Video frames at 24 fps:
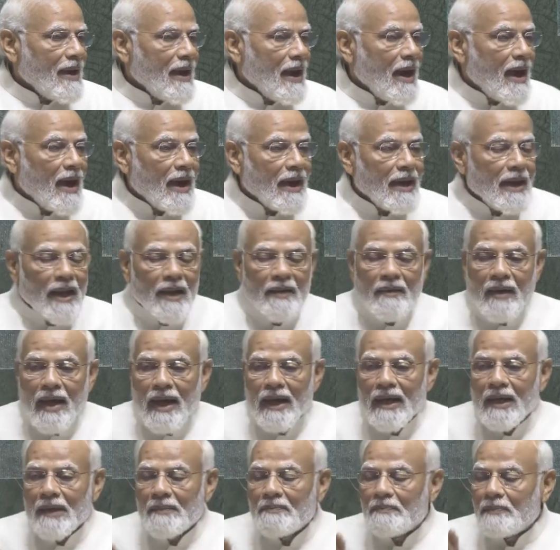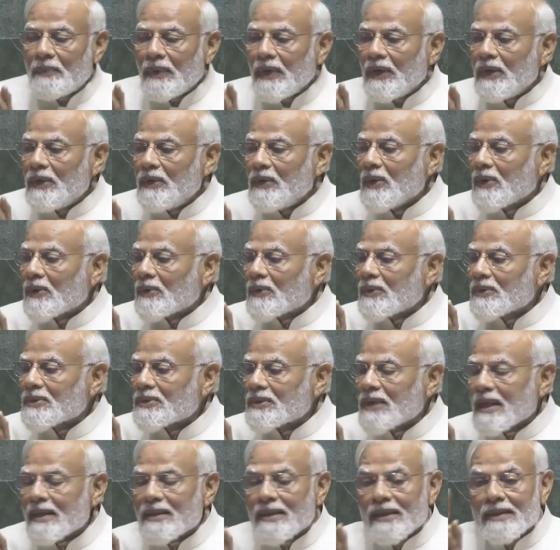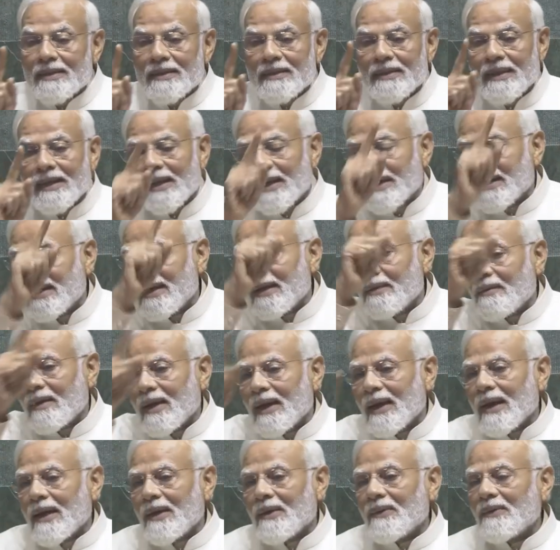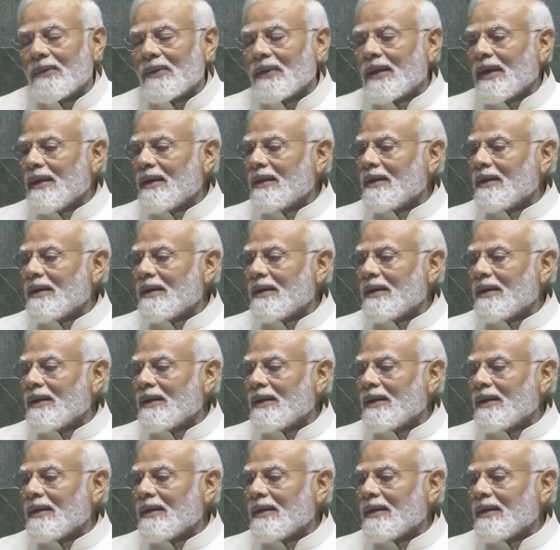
வரவிருக்கும் தலைமுறைகளுக்கு அதிகாரத்தை அளிக்க வல்லது